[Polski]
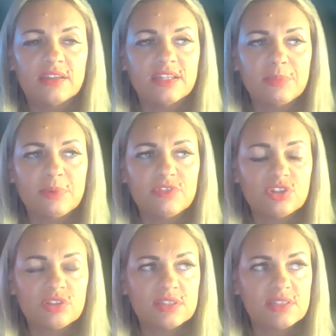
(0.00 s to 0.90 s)
i na
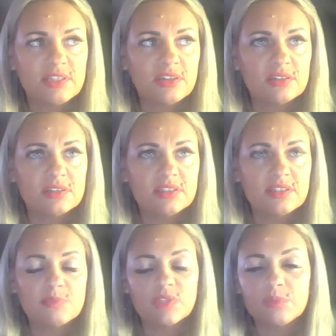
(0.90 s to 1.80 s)
pewno ten region
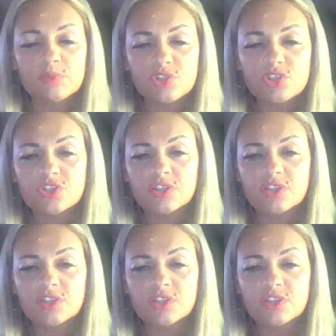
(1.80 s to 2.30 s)
jest mi najbliższy